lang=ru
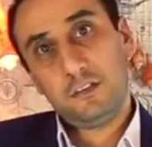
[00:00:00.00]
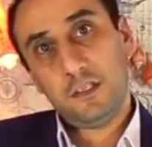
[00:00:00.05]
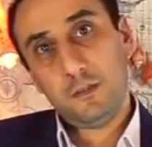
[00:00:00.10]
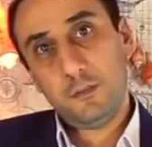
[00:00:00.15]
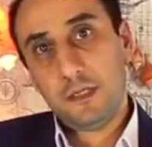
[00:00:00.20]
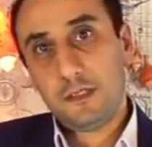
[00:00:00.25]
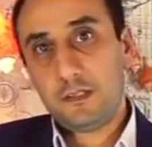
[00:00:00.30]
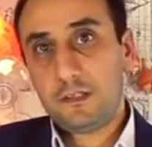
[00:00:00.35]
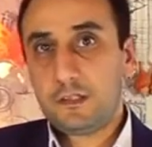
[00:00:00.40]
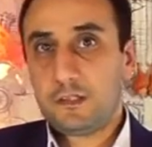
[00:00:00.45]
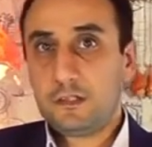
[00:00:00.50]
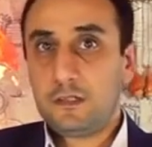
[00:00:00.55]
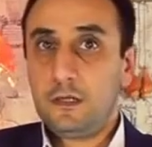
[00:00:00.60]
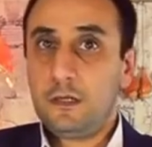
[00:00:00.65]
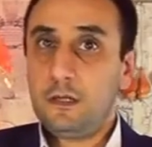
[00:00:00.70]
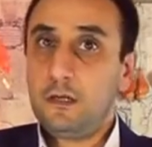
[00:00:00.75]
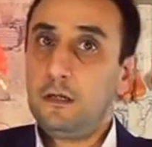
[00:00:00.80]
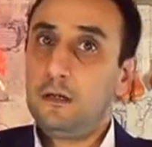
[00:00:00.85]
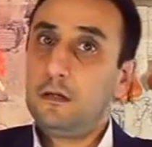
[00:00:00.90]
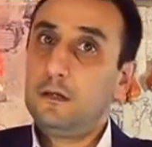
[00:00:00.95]

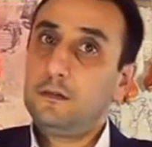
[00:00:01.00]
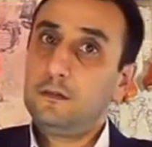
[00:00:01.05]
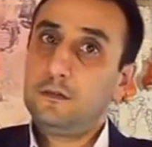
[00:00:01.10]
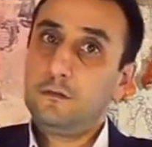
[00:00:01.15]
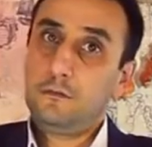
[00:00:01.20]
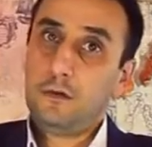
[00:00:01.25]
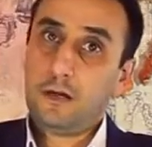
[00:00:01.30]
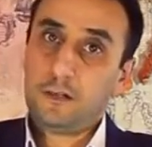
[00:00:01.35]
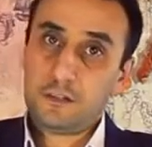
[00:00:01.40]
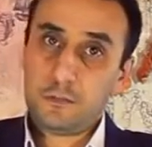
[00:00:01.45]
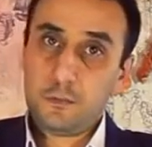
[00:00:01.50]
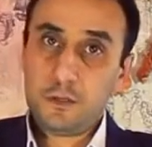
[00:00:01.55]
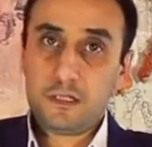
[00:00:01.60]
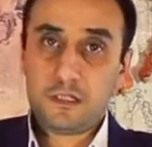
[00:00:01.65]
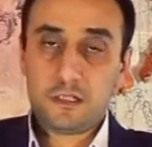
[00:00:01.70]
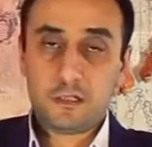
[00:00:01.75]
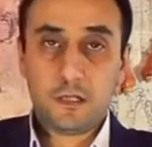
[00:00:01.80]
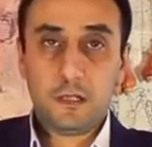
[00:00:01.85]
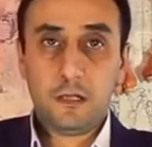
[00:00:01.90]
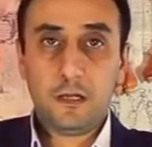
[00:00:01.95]

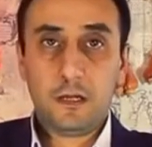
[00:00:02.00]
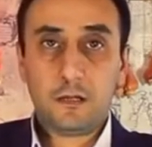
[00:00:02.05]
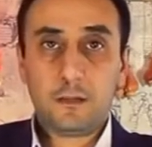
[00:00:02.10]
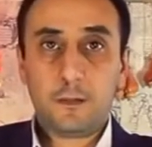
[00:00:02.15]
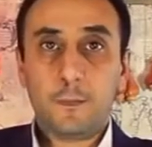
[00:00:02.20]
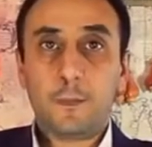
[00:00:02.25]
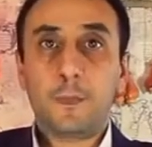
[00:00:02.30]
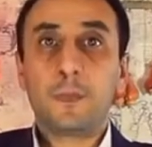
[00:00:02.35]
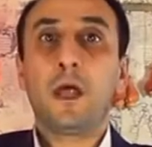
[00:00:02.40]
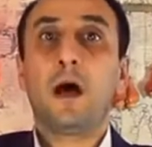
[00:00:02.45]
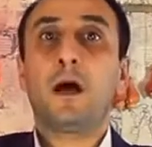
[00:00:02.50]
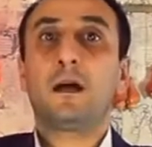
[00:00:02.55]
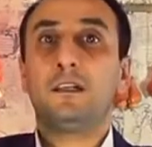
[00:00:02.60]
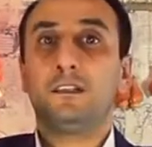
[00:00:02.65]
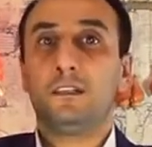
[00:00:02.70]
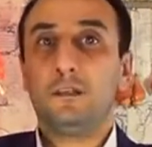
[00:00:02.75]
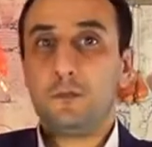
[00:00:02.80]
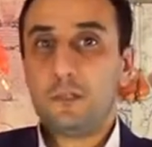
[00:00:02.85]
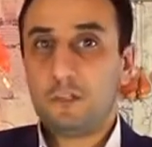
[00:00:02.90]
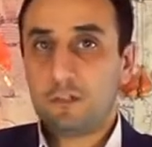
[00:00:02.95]
70-80 лет на
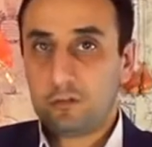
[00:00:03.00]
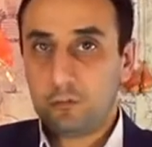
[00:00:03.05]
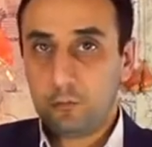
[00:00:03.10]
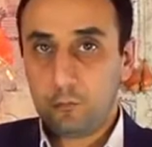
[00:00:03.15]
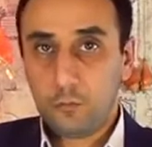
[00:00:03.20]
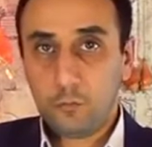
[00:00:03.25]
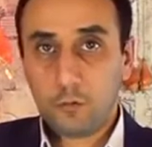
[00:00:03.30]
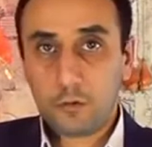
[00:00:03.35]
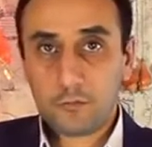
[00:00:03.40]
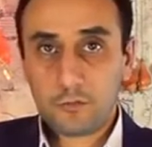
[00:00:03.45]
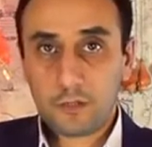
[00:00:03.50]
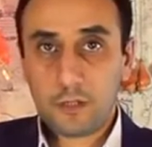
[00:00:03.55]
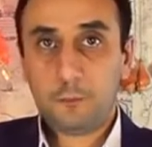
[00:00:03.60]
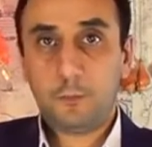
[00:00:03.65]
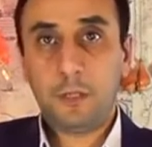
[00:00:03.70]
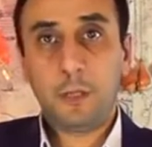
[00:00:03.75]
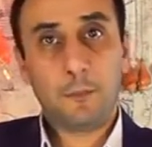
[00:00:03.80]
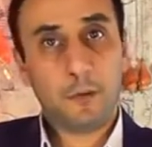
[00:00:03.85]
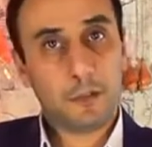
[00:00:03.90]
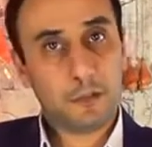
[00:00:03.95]
академическом уровне
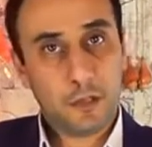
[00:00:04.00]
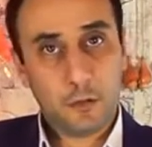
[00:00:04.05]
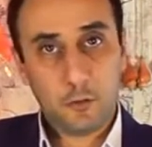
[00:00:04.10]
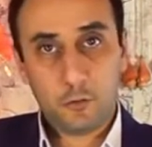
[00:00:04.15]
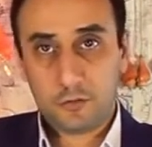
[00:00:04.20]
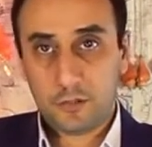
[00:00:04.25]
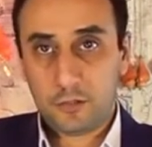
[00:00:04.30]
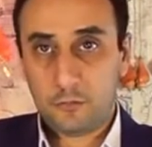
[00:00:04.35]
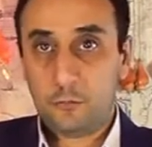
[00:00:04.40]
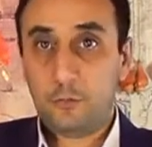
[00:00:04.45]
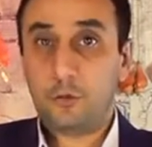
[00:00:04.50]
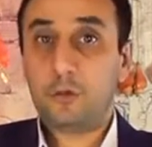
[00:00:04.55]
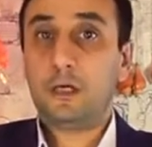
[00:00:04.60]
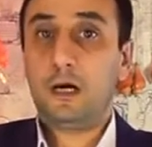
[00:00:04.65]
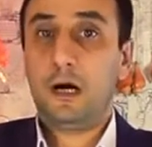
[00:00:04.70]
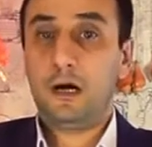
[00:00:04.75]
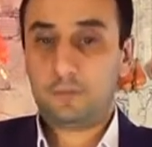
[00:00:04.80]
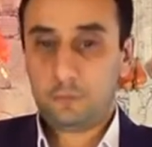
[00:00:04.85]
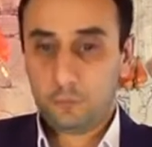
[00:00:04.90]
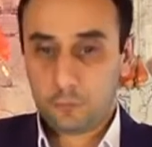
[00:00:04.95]
преподает его
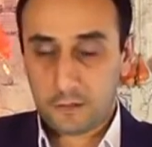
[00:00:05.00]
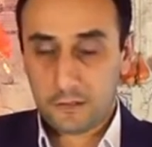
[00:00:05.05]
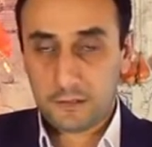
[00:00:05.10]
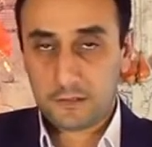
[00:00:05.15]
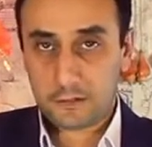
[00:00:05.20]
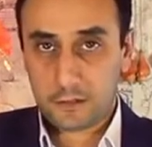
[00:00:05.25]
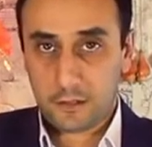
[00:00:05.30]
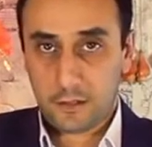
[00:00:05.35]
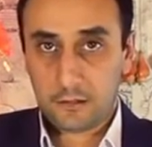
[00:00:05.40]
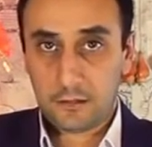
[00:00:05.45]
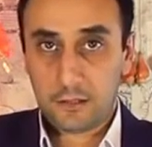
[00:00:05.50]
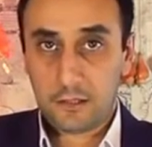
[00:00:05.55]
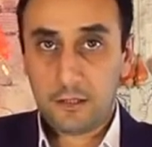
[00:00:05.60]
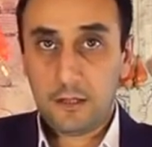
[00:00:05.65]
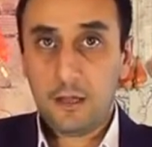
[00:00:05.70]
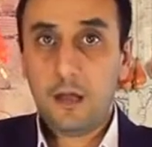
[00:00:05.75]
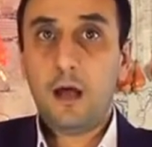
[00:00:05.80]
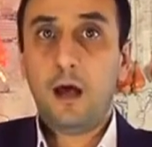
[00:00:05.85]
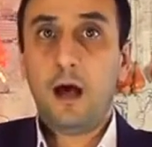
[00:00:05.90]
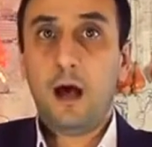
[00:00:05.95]
как внутри страны,
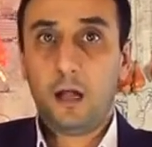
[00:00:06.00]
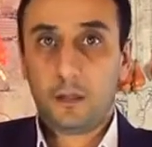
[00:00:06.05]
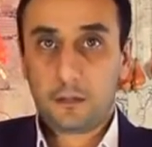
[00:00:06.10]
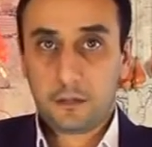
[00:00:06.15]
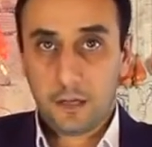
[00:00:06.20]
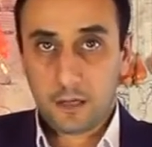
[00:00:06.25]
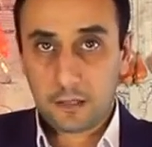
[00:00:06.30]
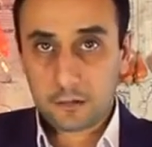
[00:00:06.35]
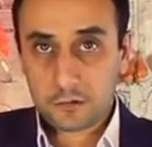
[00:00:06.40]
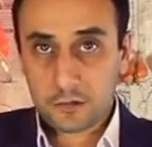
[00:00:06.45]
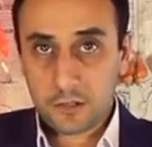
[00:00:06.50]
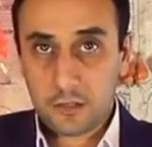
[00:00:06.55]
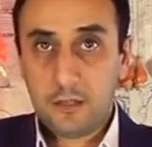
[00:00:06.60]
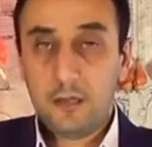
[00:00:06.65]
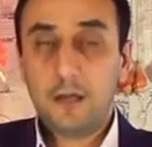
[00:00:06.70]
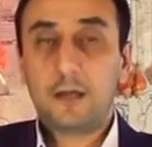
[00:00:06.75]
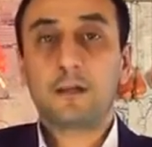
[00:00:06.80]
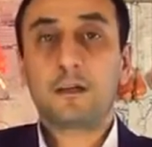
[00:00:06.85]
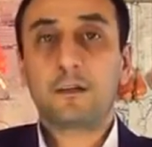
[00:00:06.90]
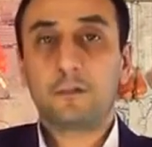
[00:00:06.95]
а также
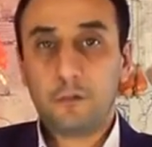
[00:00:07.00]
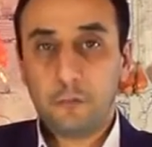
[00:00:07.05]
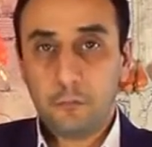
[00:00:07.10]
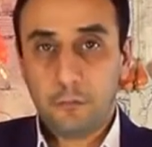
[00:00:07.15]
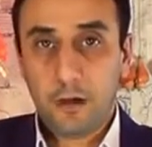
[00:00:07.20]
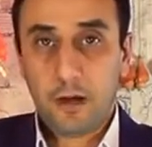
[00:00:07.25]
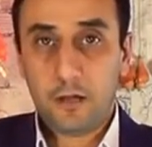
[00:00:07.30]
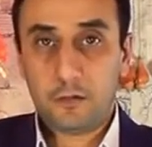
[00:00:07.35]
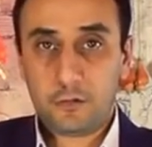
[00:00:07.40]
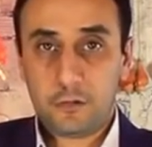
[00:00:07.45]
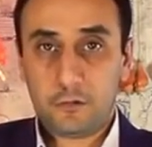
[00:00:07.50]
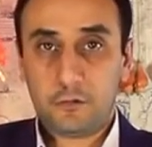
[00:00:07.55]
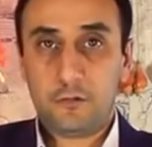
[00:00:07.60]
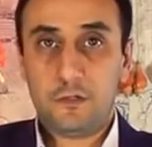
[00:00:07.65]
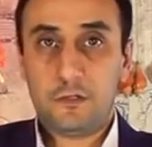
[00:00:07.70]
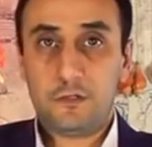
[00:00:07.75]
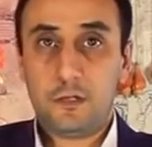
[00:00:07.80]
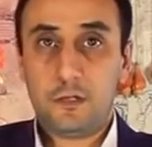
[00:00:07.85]
развивает эту